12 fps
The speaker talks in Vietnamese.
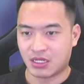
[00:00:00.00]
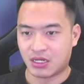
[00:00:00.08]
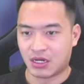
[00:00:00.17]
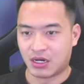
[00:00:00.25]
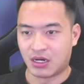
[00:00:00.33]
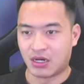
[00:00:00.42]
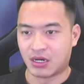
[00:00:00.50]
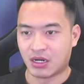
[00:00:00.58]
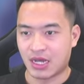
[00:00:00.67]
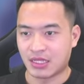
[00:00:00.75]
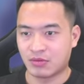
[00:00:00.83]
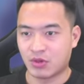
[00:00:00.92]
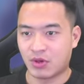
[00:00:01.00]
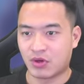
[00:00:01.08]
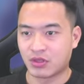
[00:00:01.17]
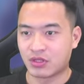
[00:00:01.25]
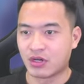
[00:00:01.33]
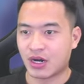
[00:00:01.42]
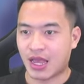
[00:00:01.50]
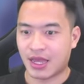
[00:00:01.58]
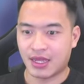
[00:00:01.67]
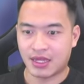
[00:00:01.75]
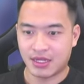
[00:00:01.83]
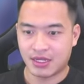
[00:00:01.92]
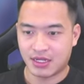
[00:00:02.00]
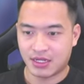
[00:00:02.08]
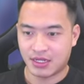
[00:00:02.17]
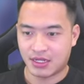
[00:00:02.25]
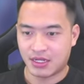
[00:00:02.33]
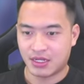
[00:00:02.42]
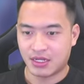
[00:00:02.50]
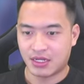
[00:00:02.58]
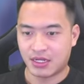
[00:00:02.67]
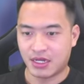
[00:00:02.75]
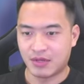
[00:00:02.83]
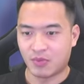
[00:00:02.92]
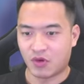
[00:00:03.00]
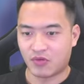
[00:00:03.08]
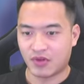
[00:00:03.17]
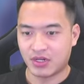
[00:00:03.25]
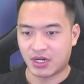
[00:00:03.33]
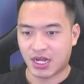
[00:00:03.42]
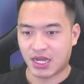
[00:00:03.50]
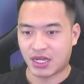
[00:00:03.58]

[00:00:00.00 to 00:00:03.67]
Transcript: Ồ, oh, lại tiếp tục là có tướng này. X1 phát nữa này.